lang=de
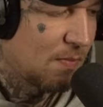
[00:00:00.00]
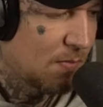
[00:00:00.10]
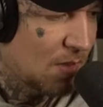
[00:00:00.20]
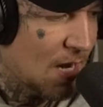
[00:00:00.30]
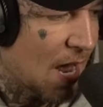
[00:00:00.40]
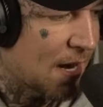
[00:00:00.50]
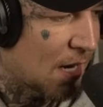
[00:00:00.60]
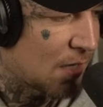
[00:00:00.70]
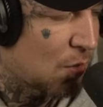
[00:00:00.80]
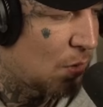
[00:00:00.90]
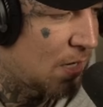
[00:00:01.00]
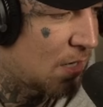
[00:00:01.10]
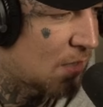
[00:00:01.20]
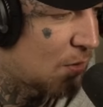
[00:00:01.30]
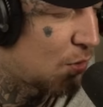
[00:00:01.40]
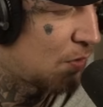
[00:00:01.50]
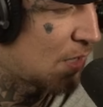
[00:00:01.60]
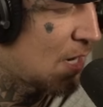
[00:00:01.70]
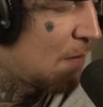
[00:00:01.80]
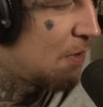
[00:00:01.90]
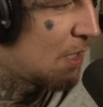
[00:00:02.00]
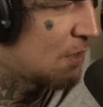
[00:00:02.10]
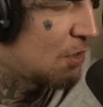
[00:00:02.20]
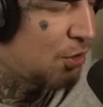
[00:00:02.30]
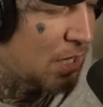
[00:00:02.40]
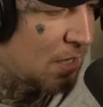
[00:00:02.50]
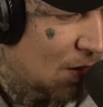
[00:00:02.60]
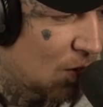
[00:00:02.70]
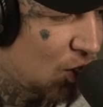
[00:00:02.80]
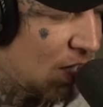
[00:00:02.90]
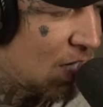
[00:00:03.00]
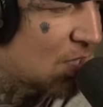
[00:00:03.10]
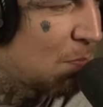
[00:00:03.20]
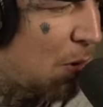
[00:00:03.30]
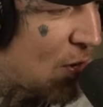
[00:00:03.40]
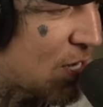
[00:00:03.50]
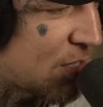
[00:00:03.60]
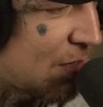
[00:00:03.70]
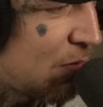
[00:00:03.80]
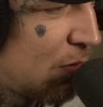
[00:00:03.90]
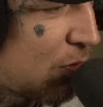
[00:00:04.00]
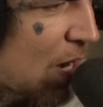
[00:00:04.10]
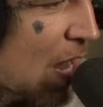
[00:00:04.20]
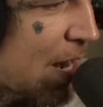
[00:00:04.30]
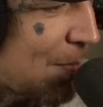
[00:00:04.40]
den anderen Kollegen, jetzt habe ich schon seinen Namen vergessen, Stegi. Stegi ist ein Bäuerchen von Adam